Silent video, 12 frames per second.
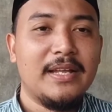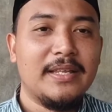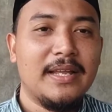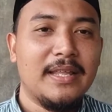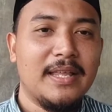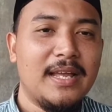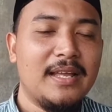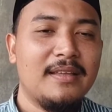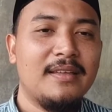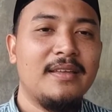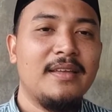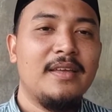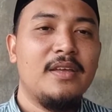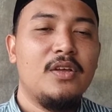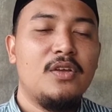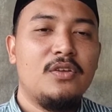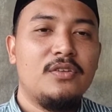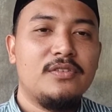adalah
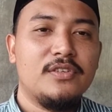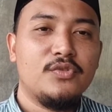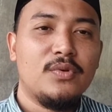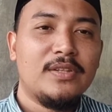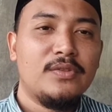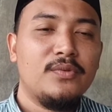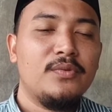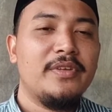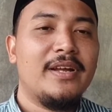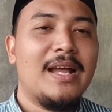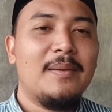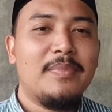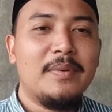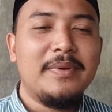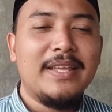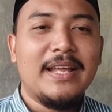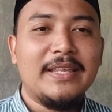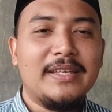sesuatu yang
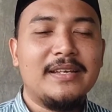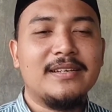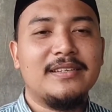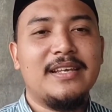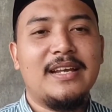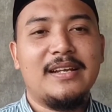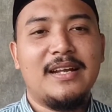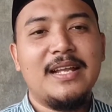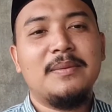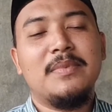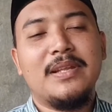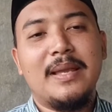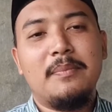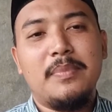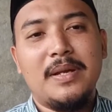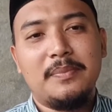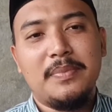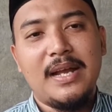apabila dikerjakan
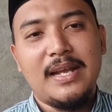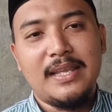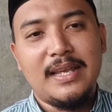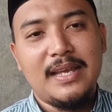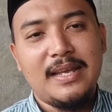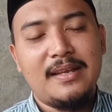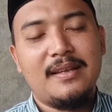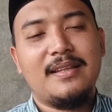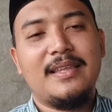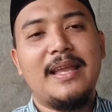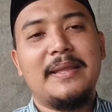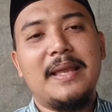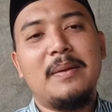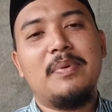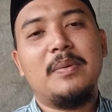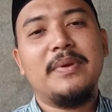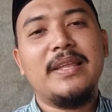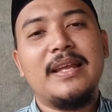mendapat pahala dan
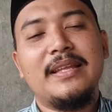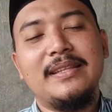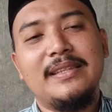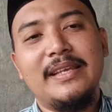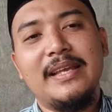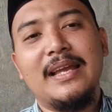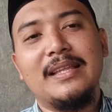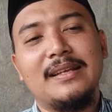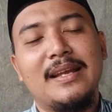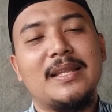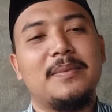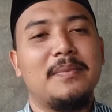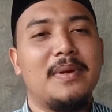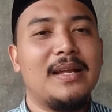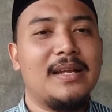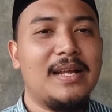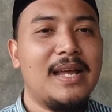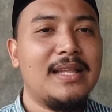apabila ditinggalkan
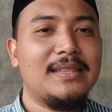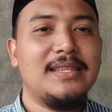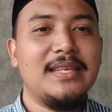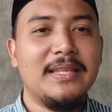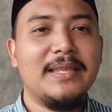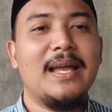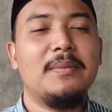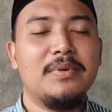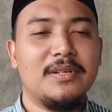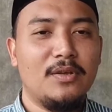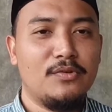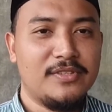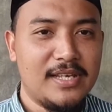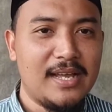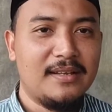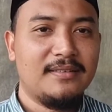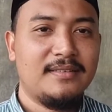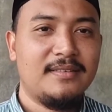maka tidak berdosa
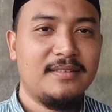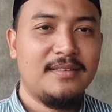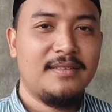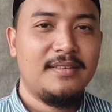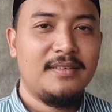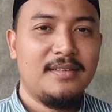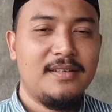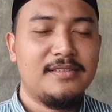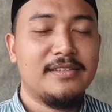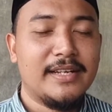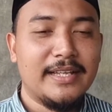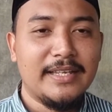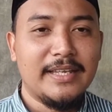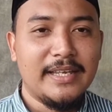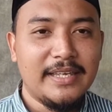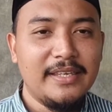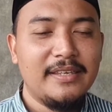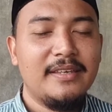sekali
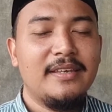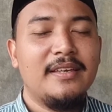lagi